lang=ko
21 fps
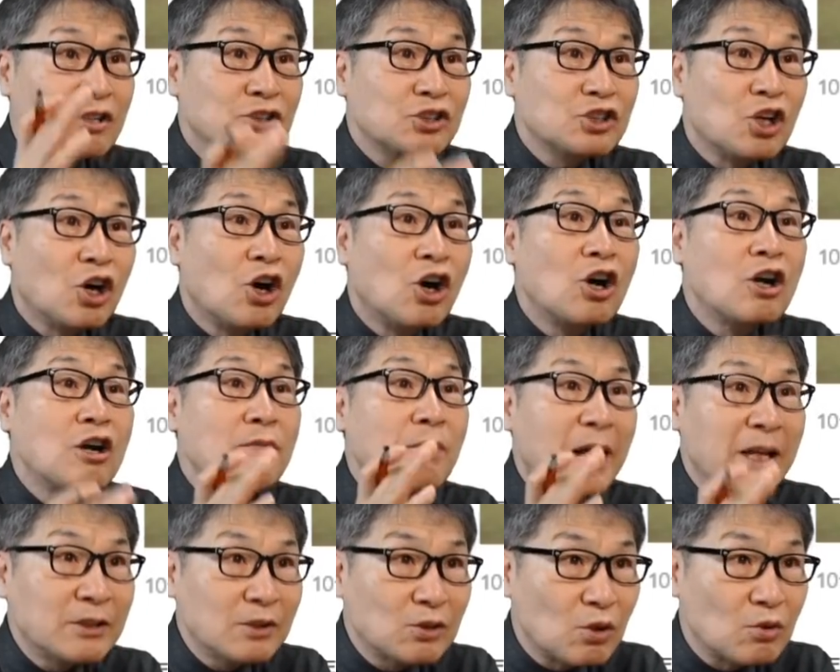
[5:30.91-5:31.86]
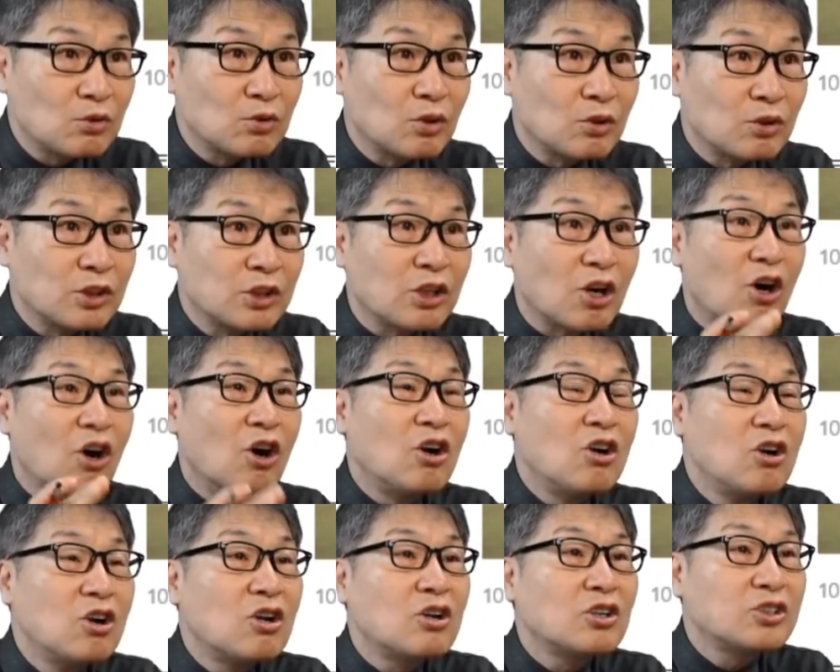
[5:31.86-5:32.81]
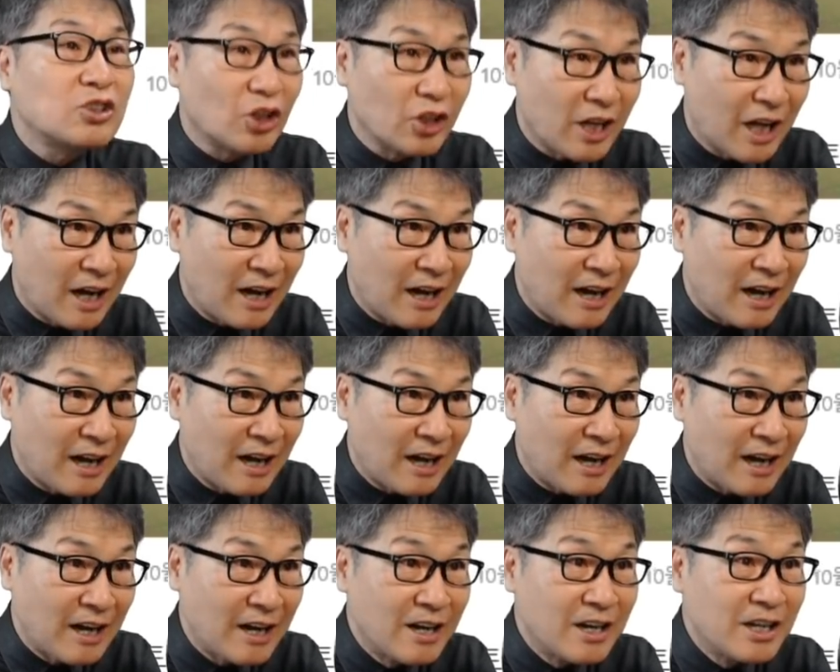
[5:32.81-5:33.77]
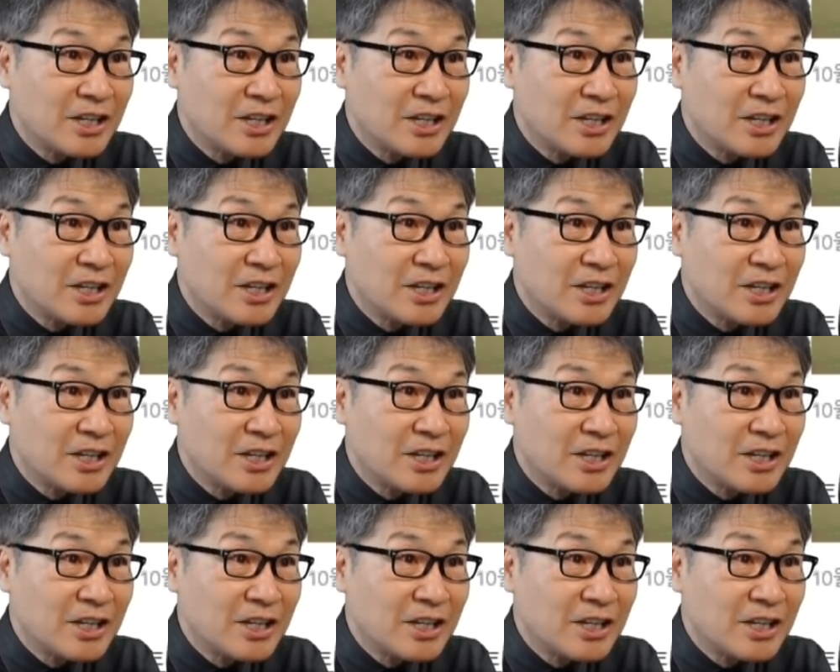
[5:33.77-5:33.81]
절반 정도는 걸러져야